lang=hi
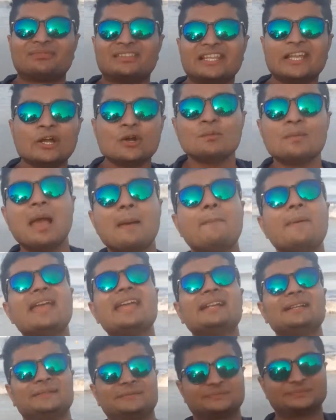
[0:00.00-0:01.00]
दीव में
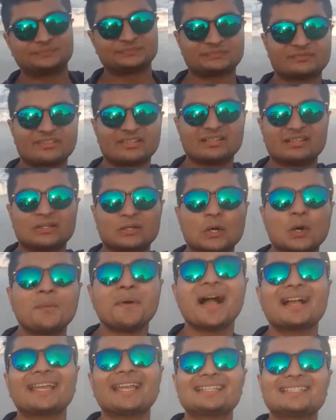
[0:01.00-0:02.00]
भी
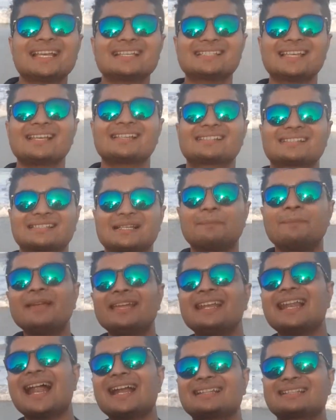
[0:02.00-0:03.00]
गोवा के जैसे
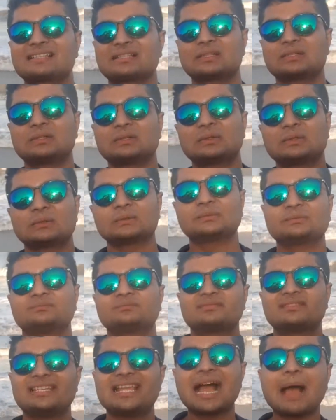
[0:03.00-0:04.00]
सभी राइड्स
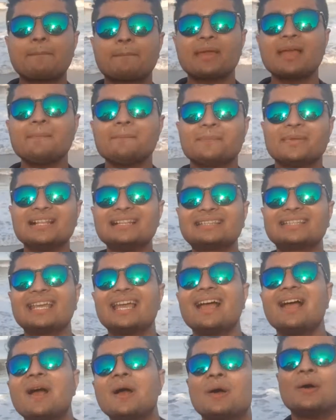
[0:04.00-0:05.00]
यहाँ पे मिलती
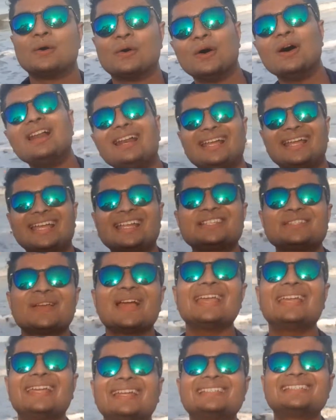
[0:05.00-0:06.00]
है और
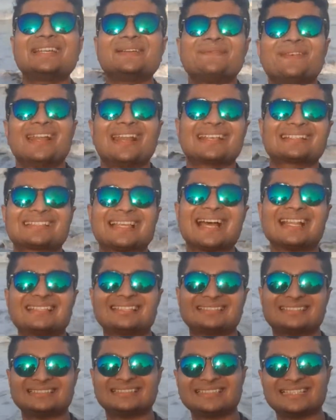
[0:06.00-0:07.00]
एंजॉय कीजिए मेरे
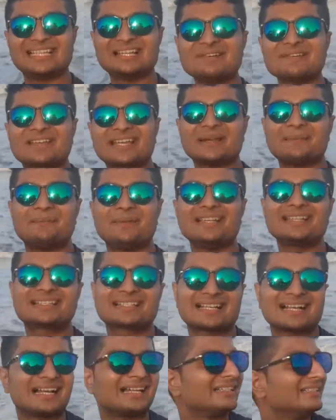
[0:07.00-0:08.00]
साथ दीव के
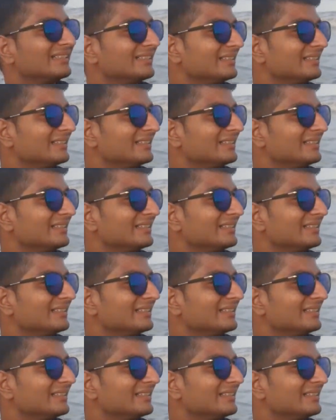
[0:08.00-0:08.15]
बीच का